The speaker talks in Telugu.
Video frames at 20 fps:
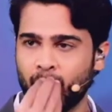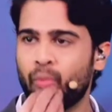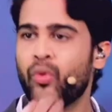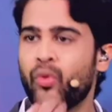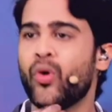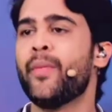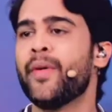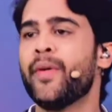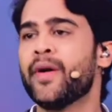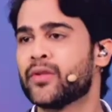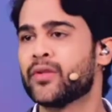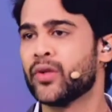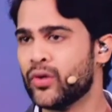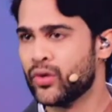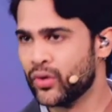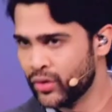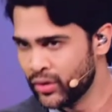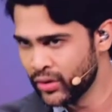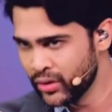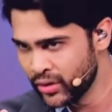
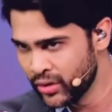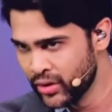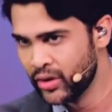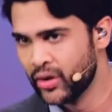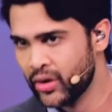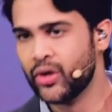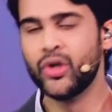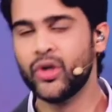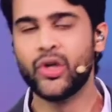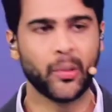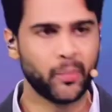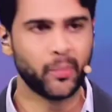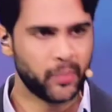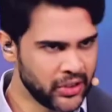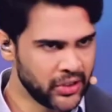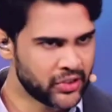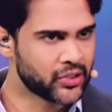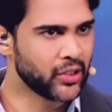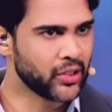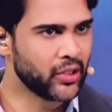పెడతాడు డబ్బులు
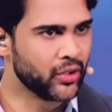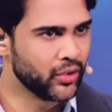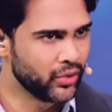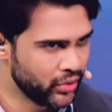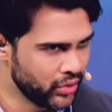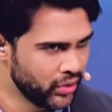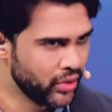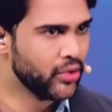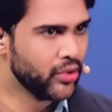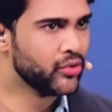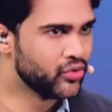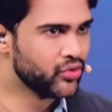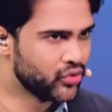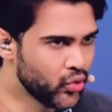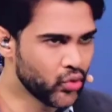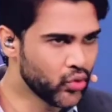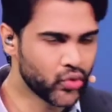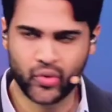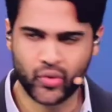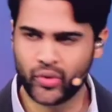ఇస్తాడు
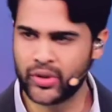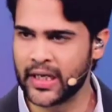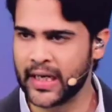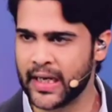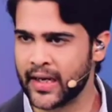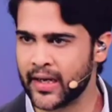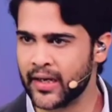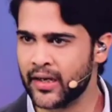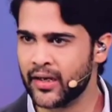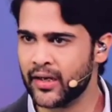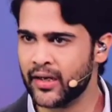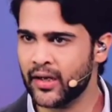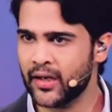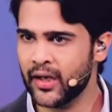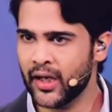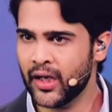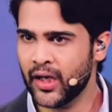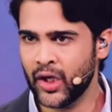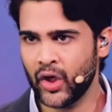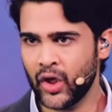చూసుకుంటాడని
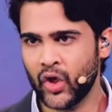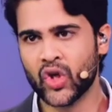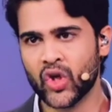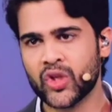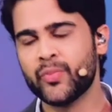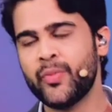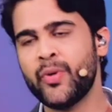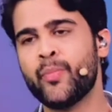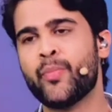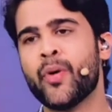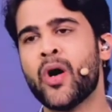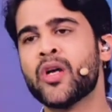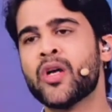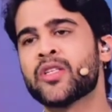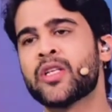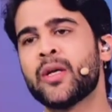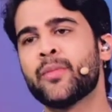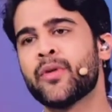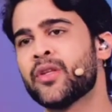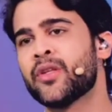ఈరోజు మీ బాస్
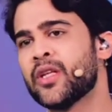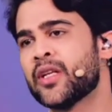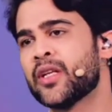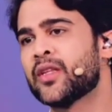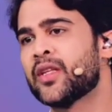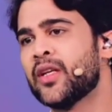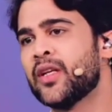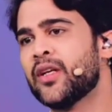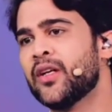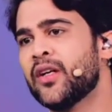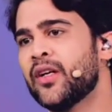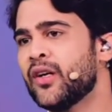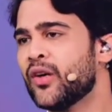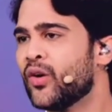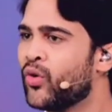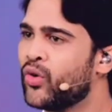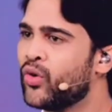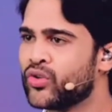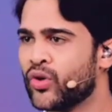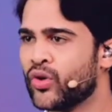ఏమైనా తిడితే
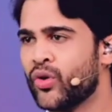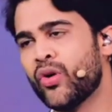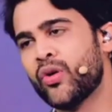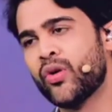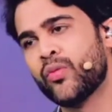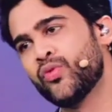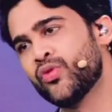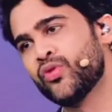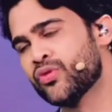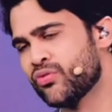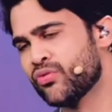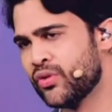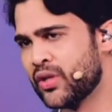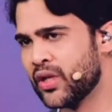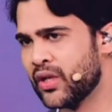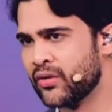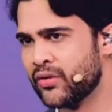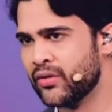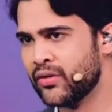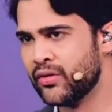కొంచెం నోరు
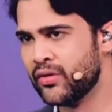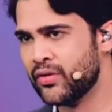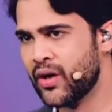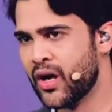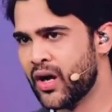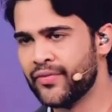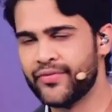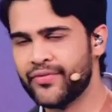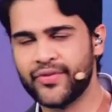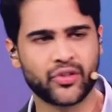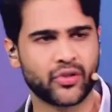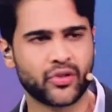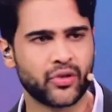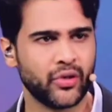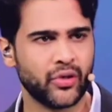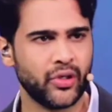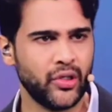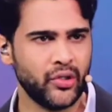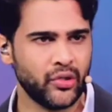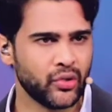మూసుకుంటారు ఆఫీస్లో
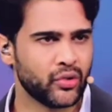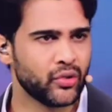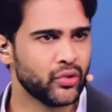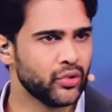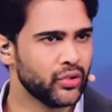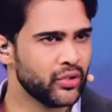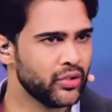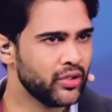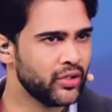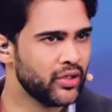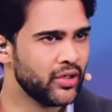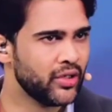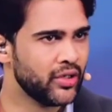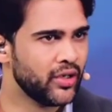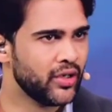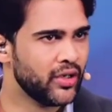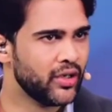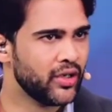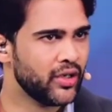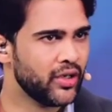ఎందుకు
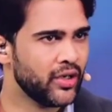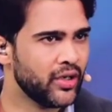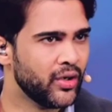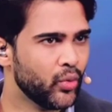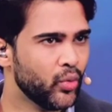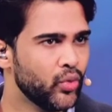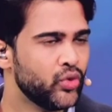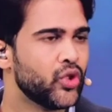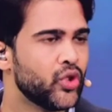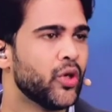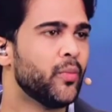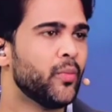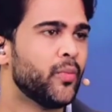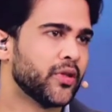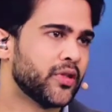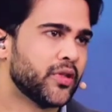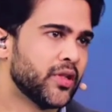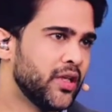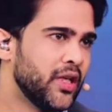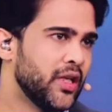ఉద్యోగం
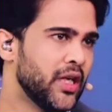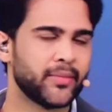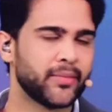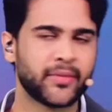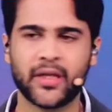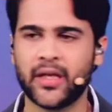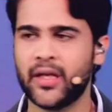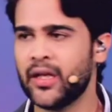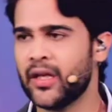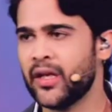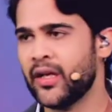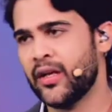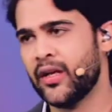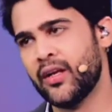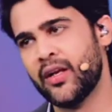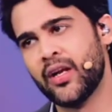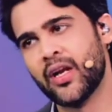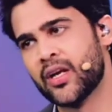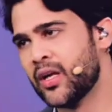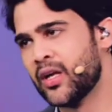పోతాడు లేకపోతే
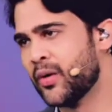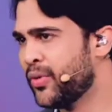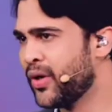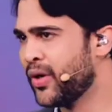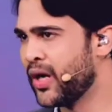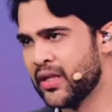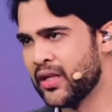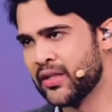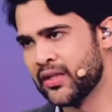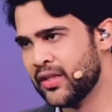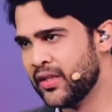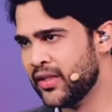నాకు డబ్బు రాదని